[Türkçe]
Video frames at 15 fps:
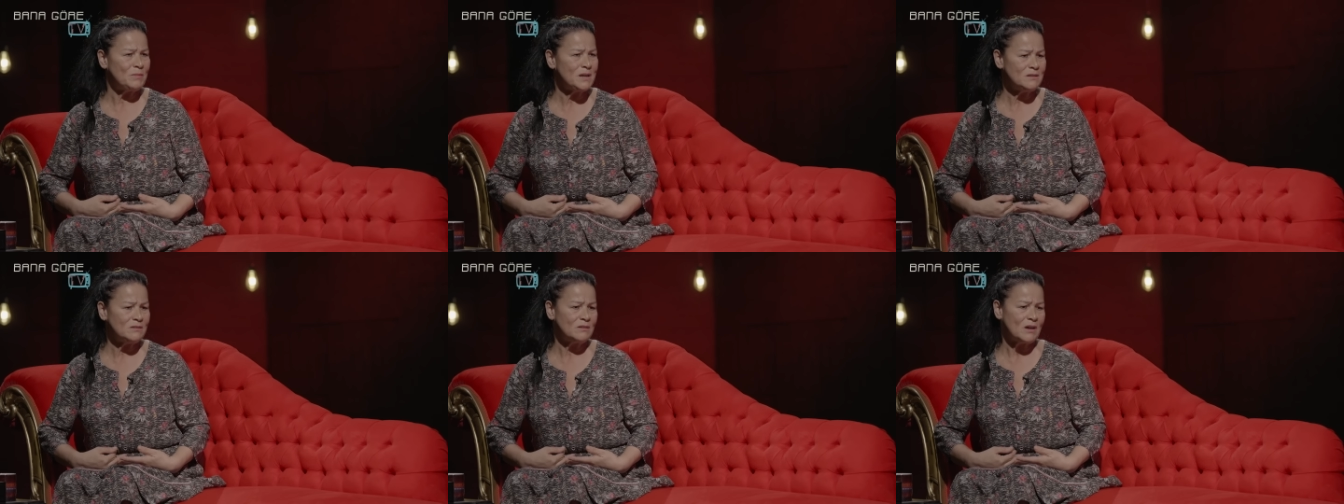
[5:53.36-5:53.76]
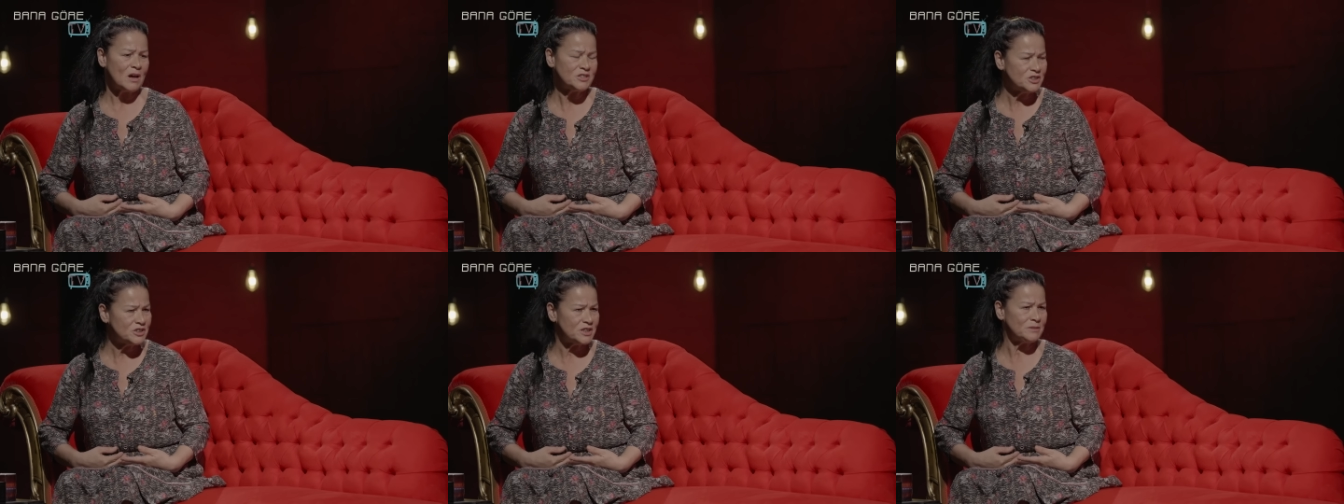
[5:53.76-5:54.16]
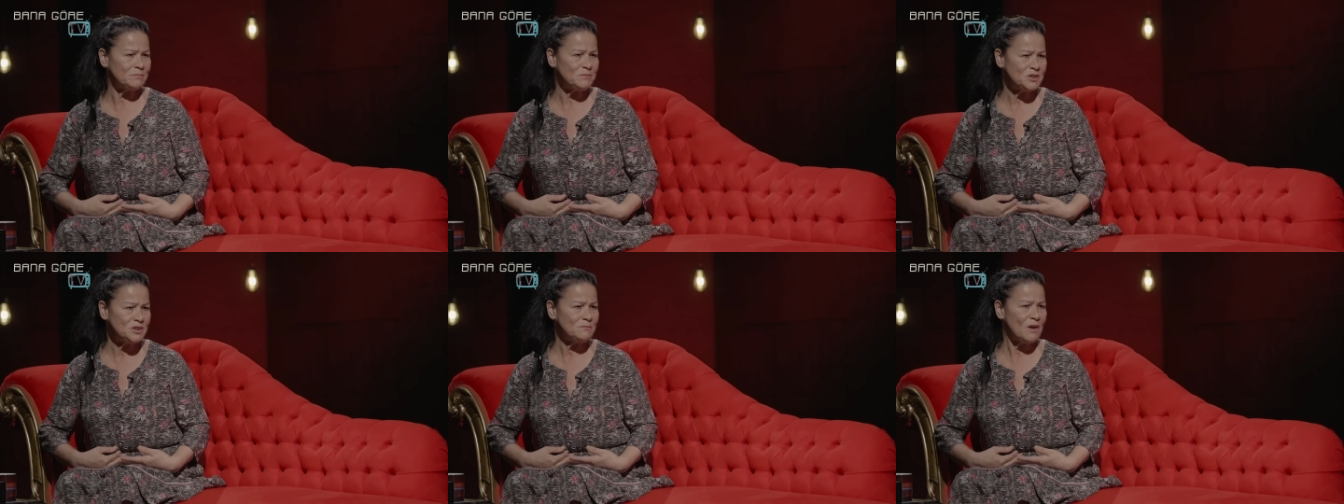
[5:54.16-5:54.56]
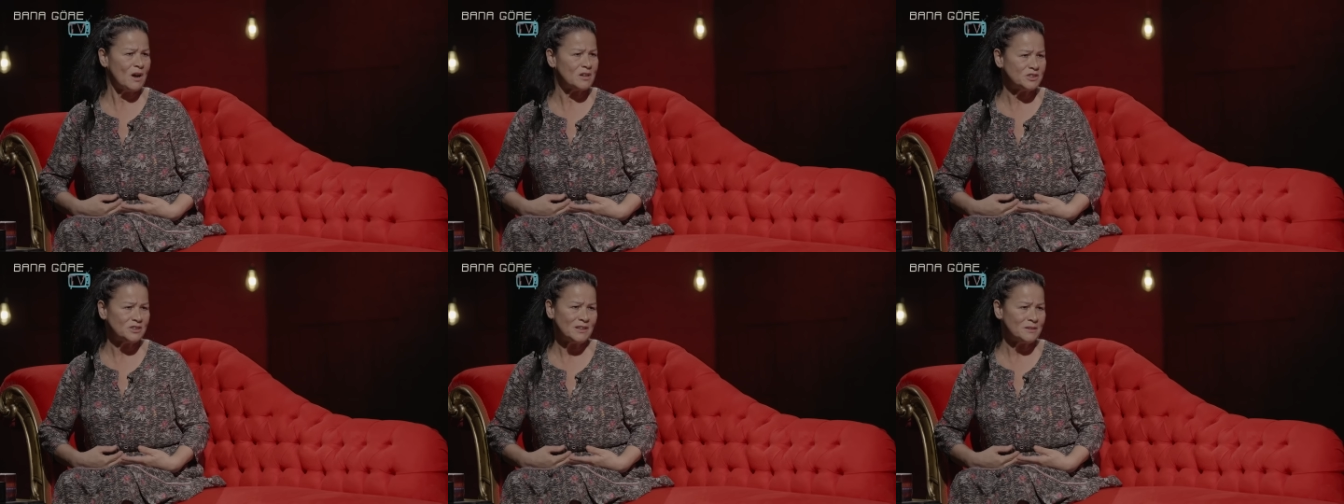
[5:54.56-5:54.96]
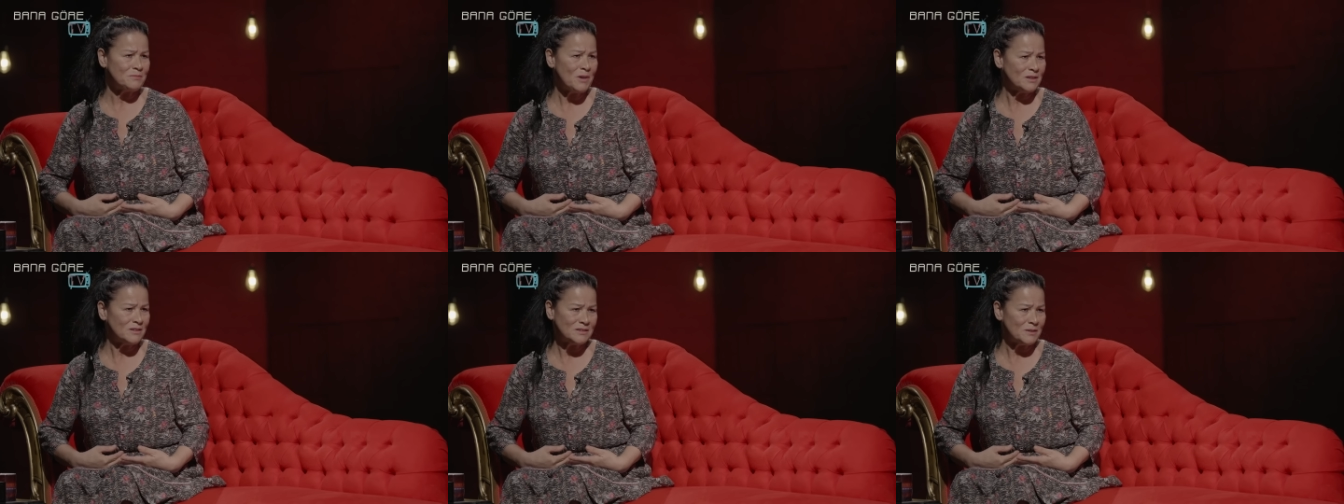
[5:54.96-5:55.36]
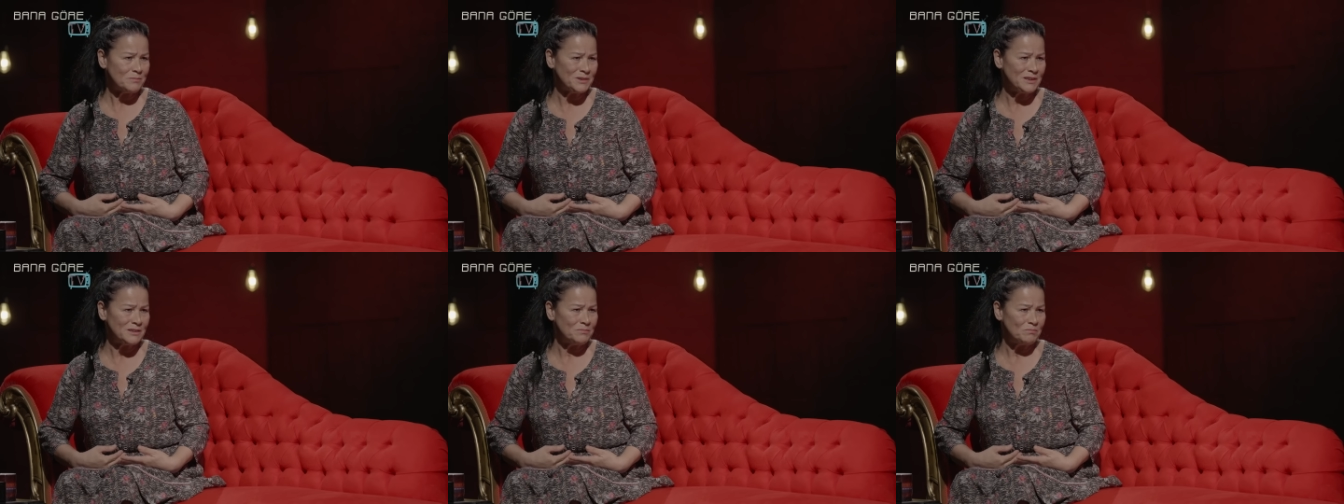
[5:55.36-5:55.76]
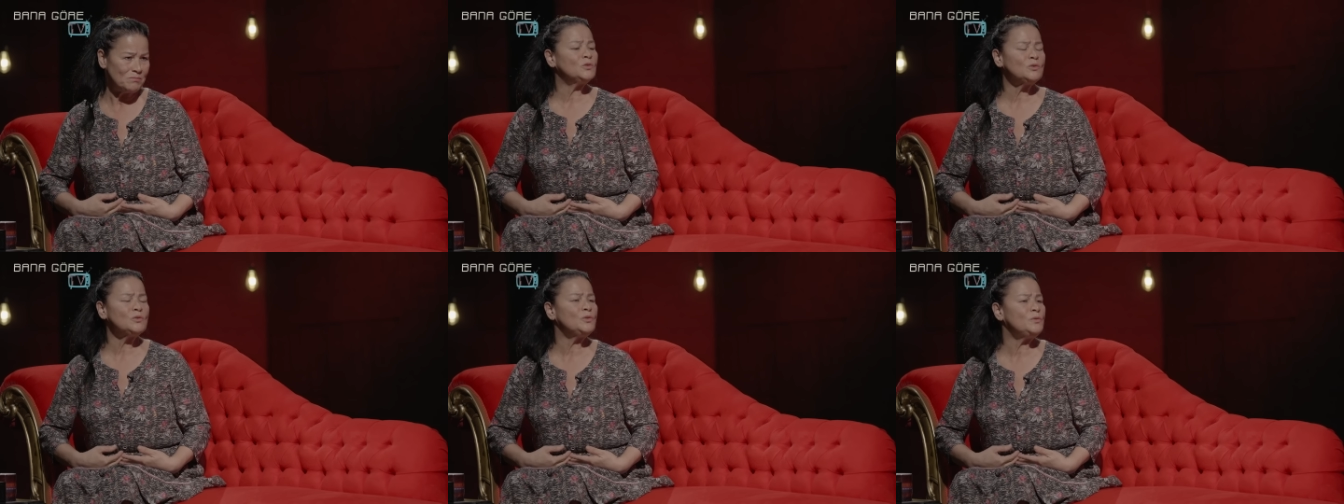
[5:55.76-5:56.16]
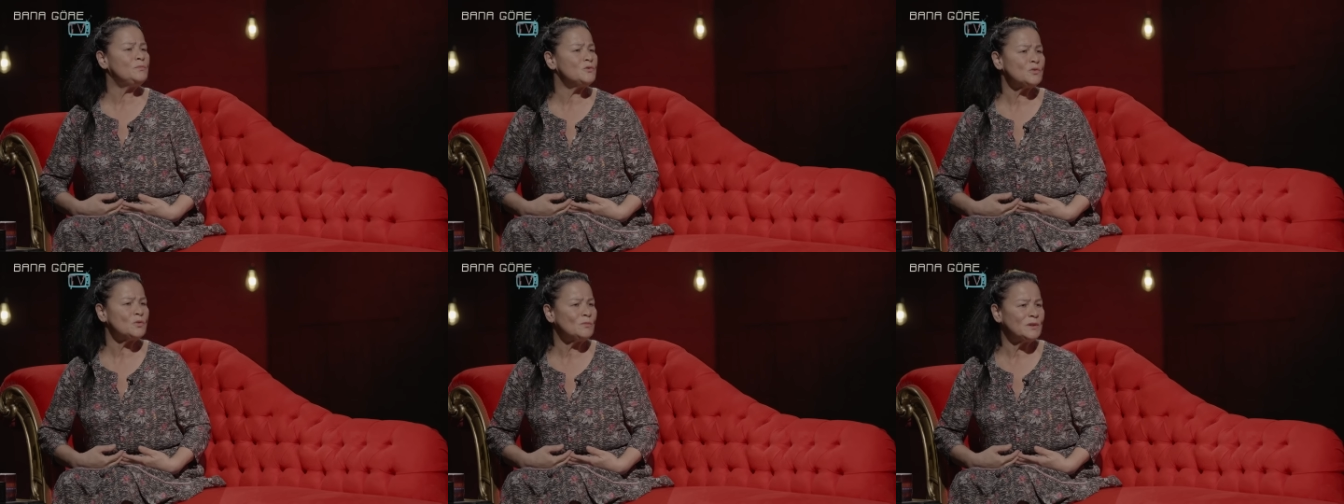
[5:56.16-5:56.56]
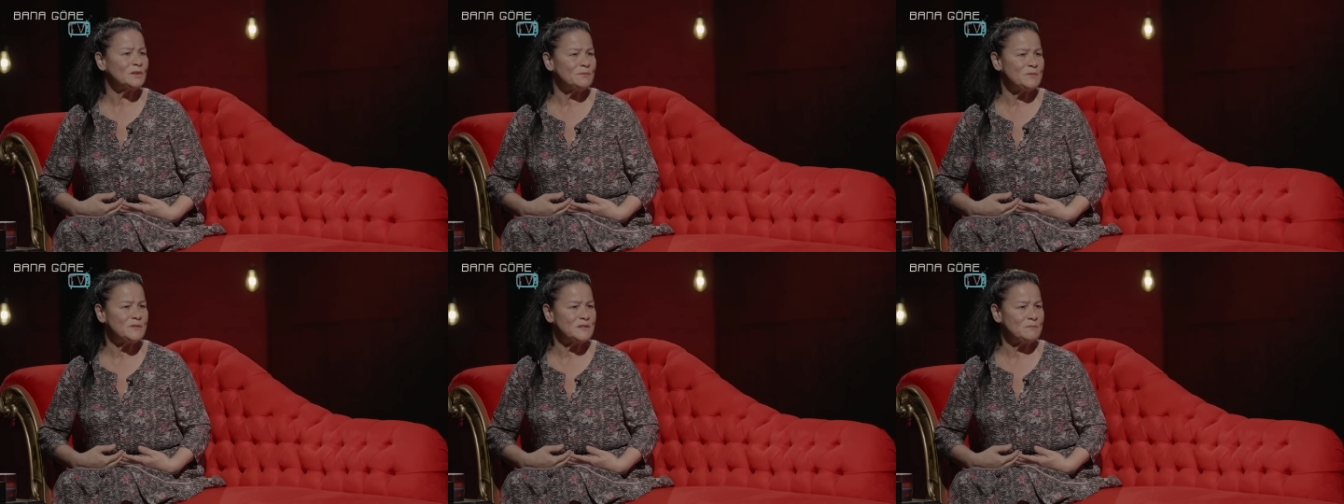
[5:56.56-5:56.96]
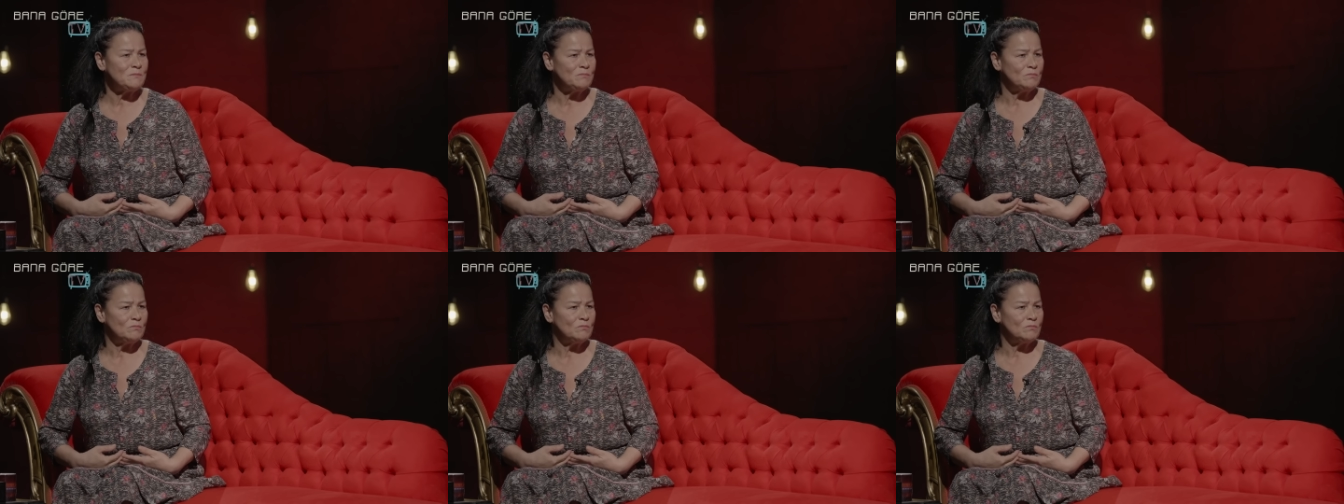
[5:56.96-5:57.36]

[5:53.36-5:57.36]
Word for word: ben acı çekmişim, acılarımı anlatabilirim. Mutlu günümüz olmadı bizim.